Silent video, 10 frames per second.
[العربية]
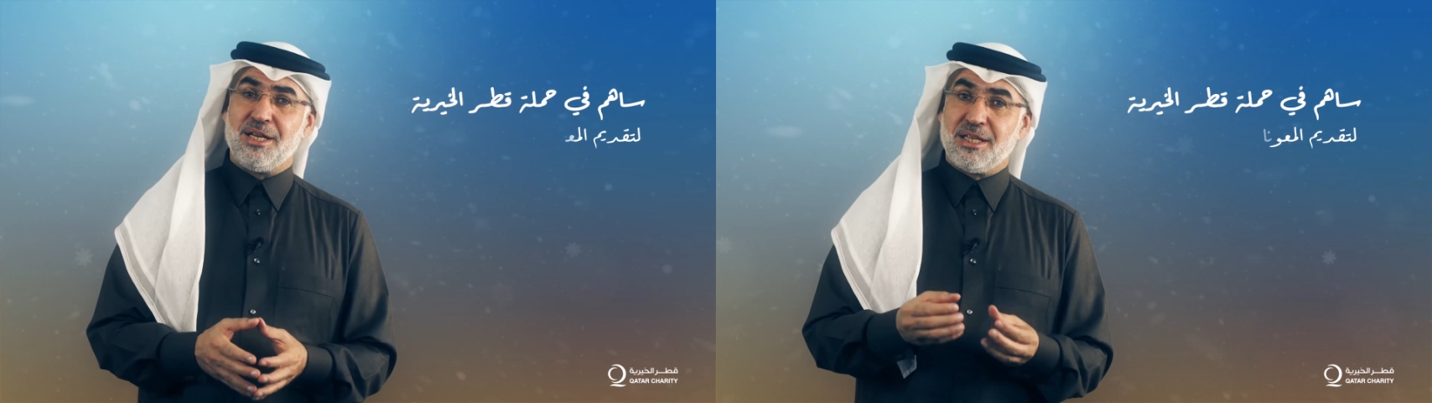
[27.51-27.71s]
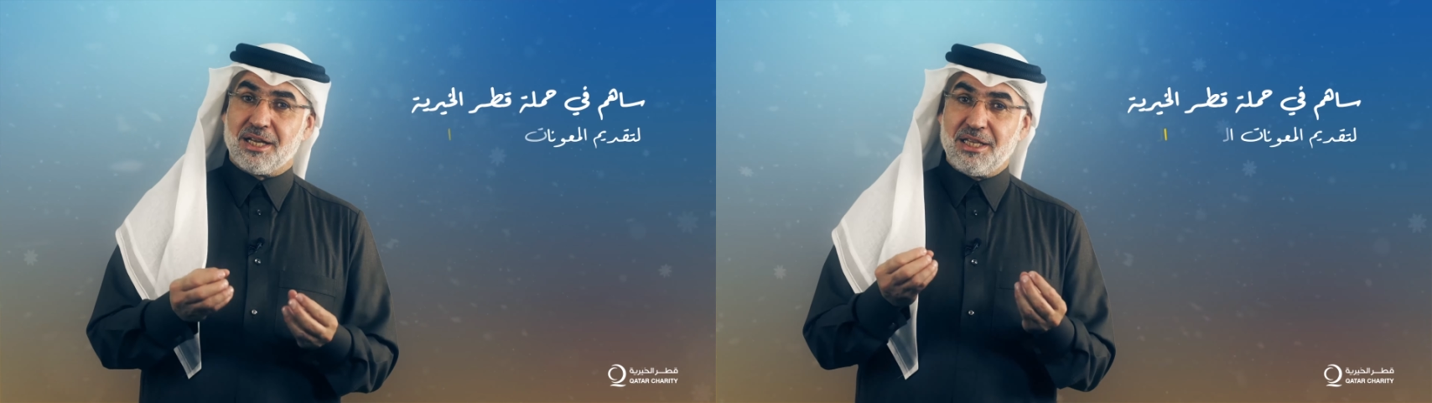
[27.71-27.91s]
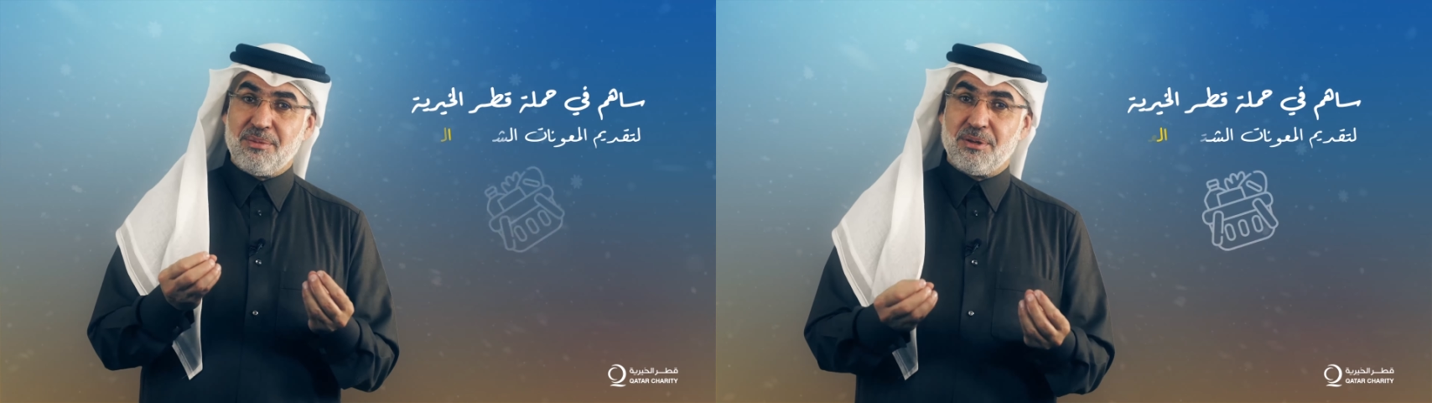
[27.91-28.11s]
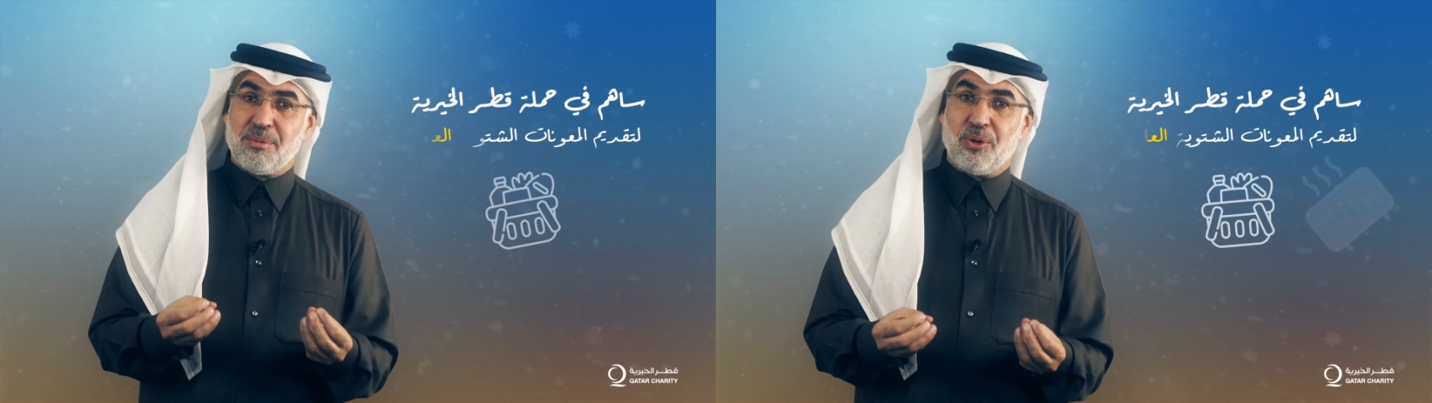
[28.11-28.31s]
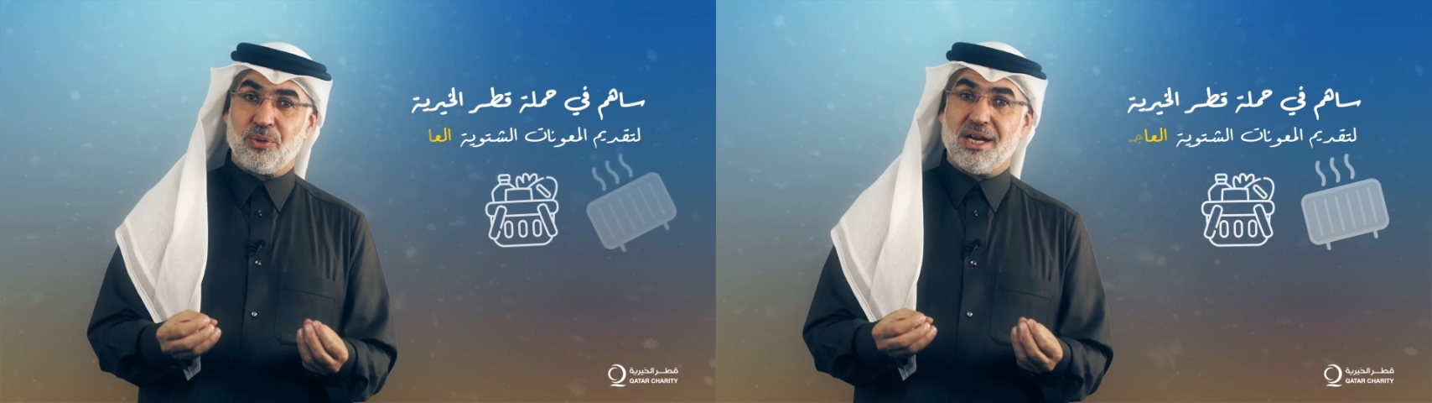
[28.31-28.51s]
لتقديم
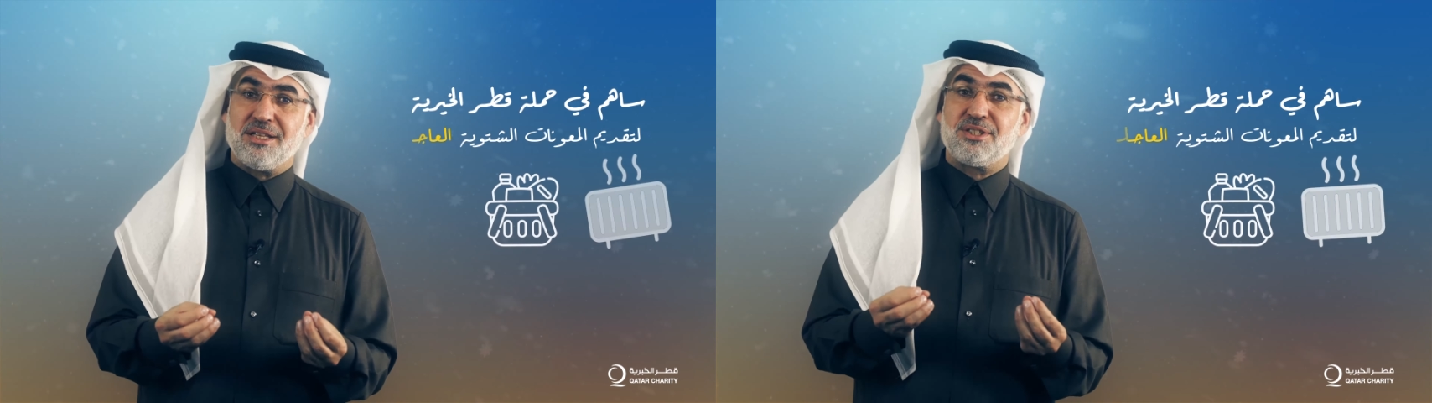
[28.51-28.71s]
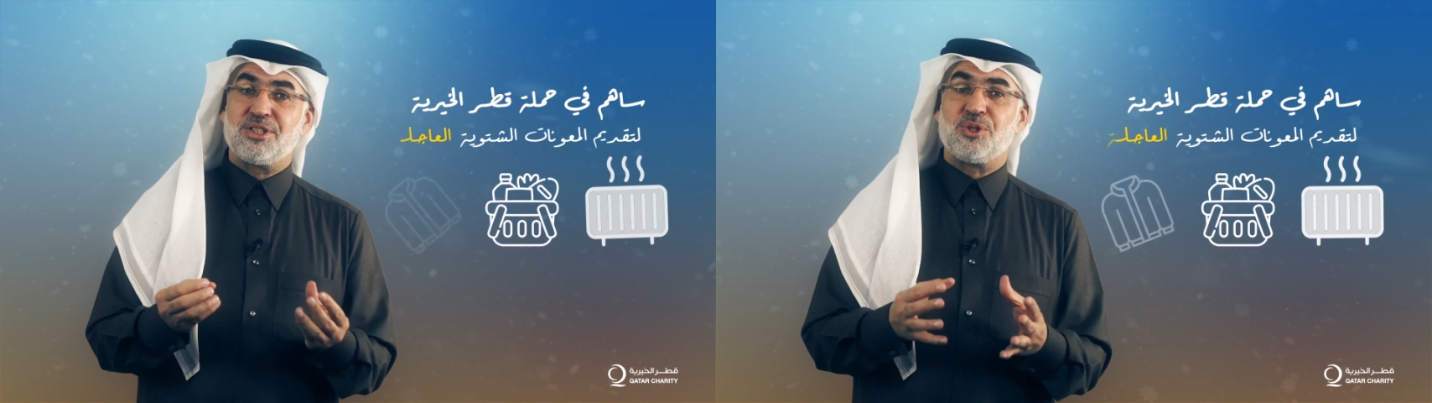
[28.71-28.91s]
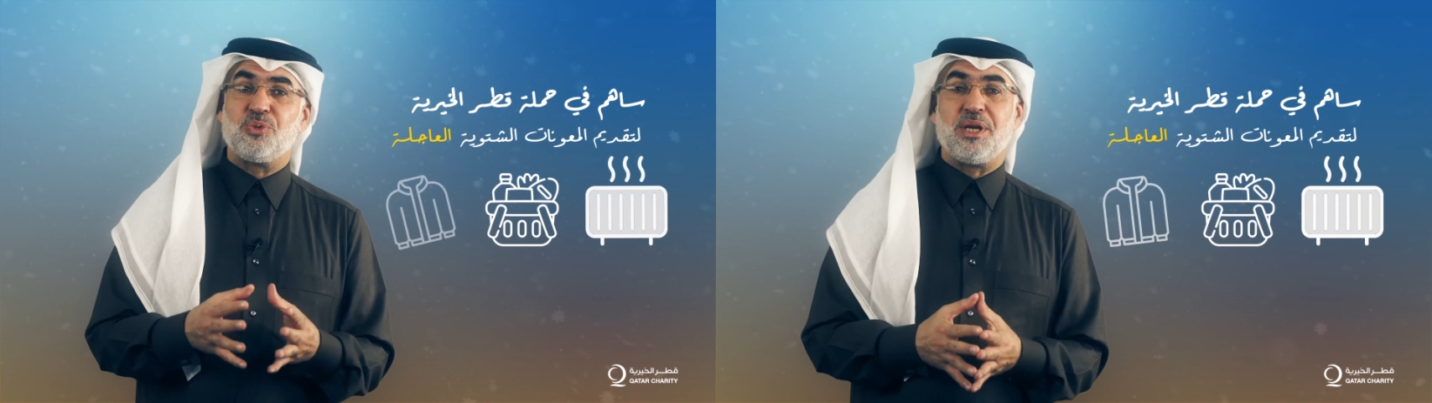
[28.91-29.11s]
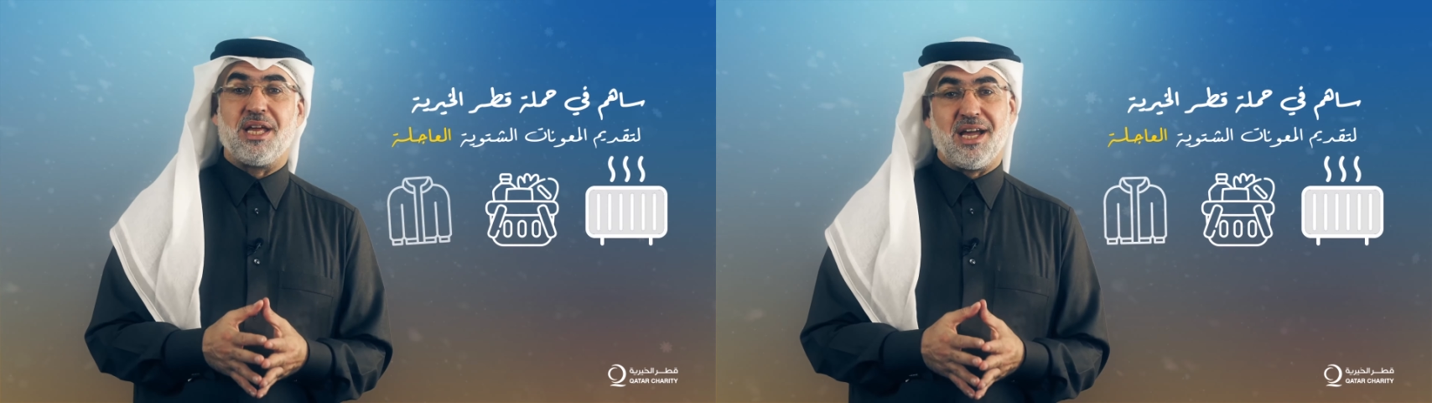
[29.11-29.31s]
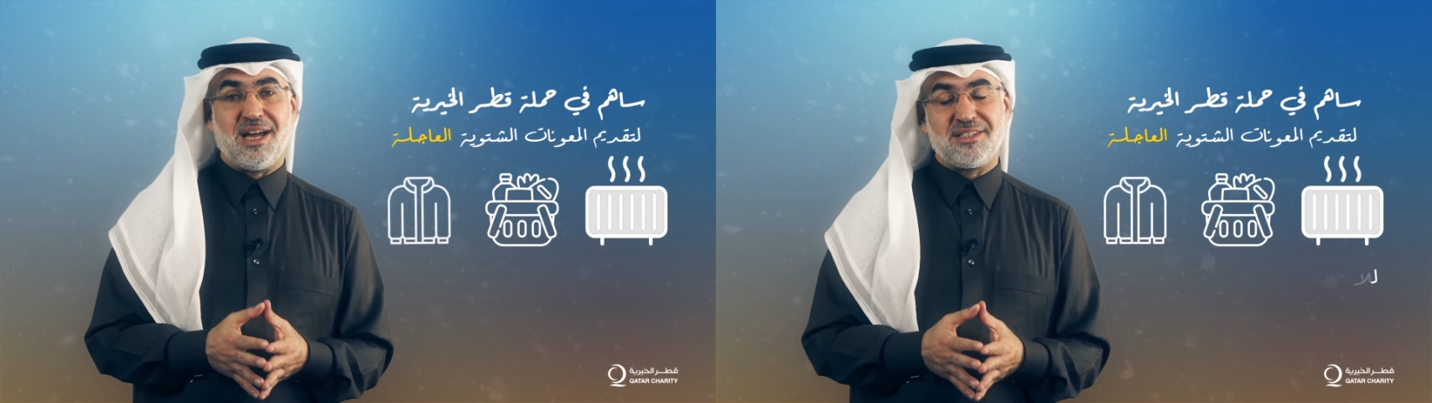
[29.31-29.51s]
المعونات
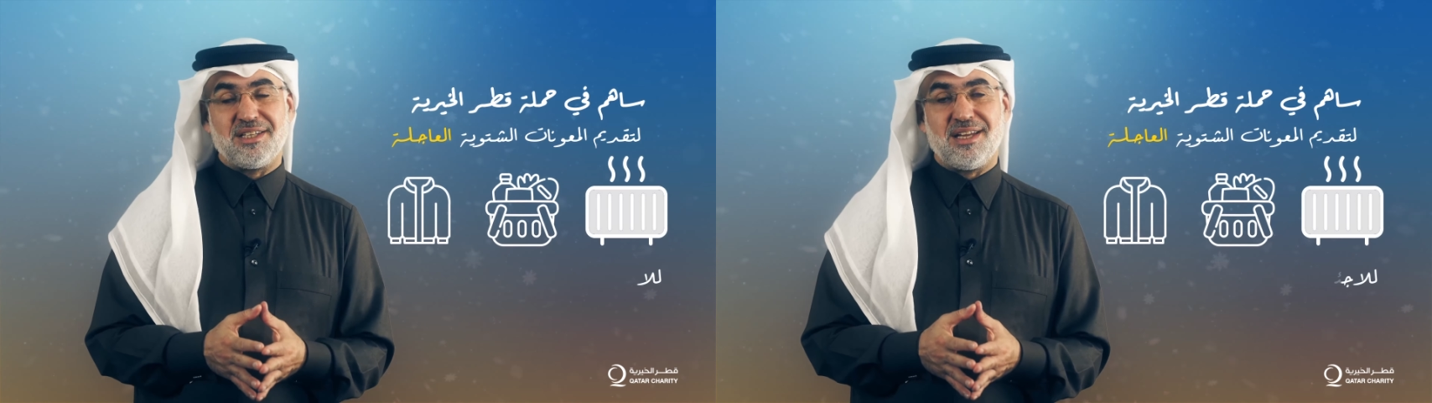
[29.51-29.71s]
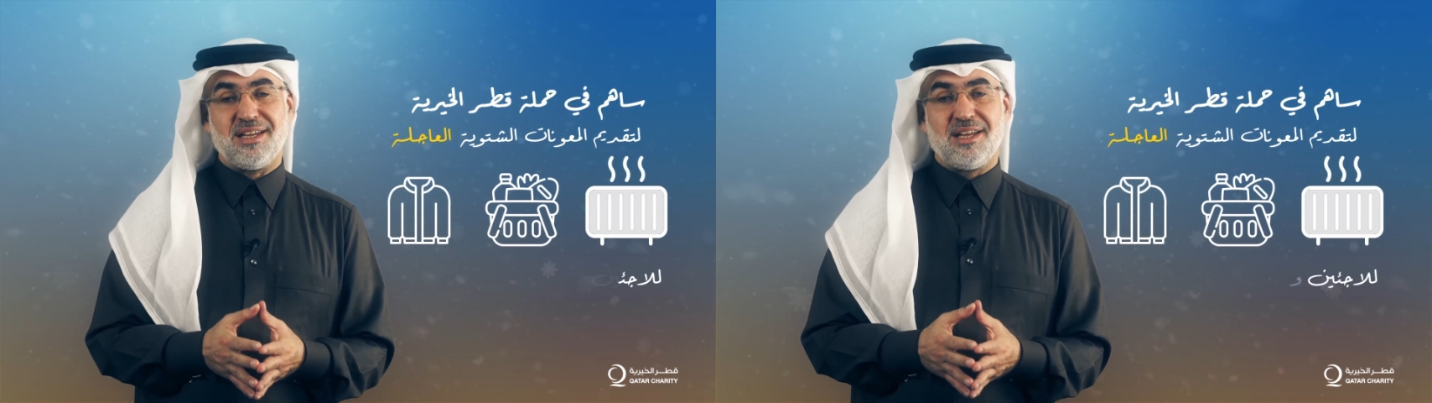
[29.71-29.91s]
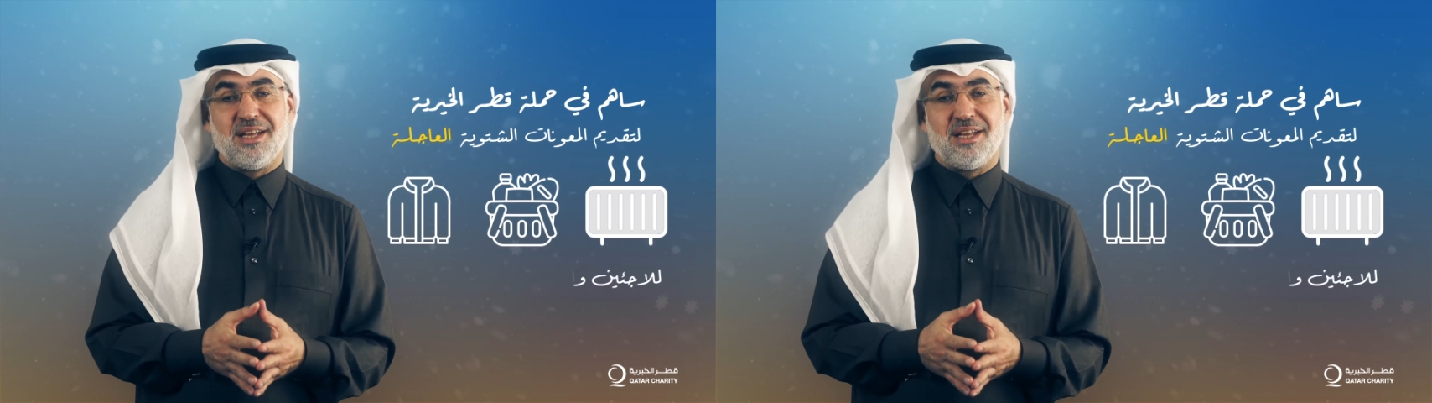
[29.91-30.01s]
الشتوية العاجلة